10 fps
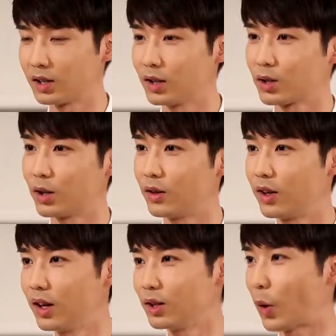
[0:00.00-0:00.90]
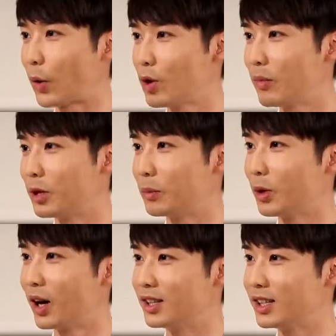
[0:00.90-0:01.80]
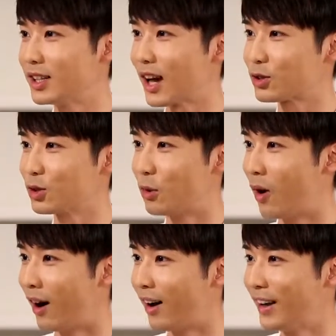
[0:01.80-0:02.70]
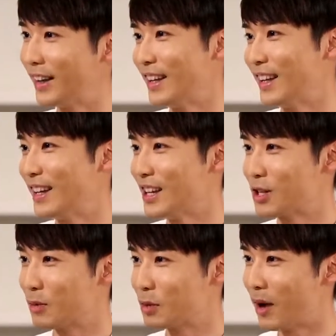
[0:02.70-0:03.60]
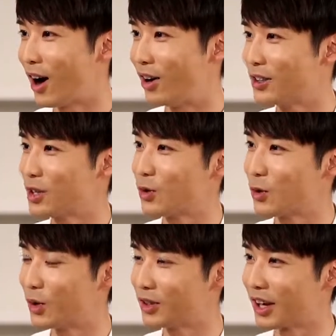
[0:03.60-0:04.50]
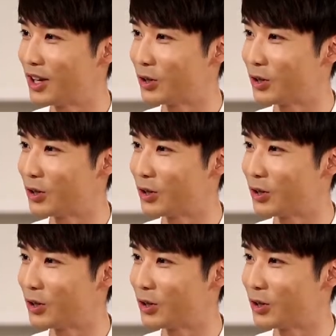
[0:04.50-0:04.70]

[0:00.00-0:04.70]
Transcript: 室成立的时候，团员们有没有很惊讶，说哇，怎么这么好，在中国